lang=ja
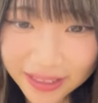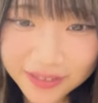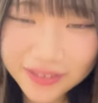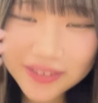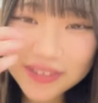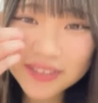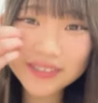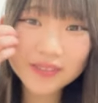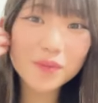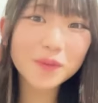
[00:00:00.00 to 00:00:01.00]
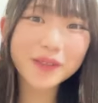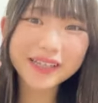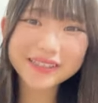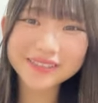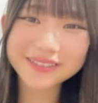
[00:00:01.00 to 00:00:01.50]
165も
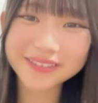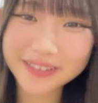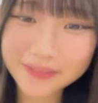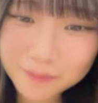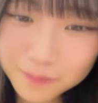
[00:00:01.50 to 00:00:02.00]
ないよ今